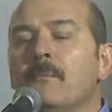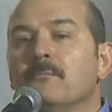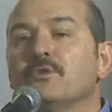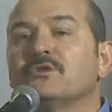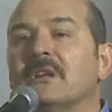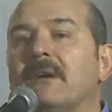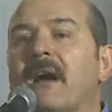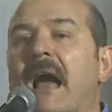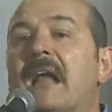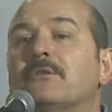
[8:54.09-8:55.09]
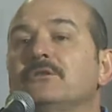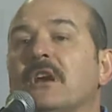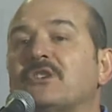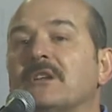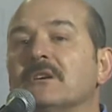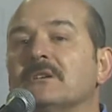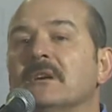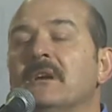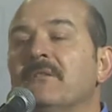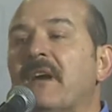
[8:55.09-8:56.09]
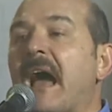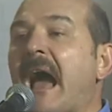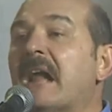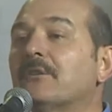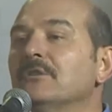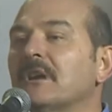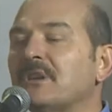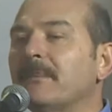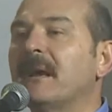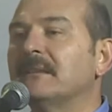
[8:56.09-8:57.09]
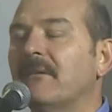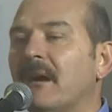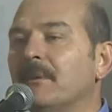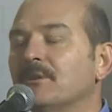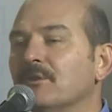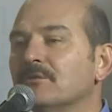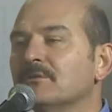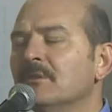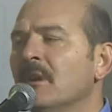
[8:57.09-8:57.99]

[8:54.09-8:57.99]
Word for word: Bu sınavı her gün yaşadık ve her gün yaşamaya devam ediyoruz.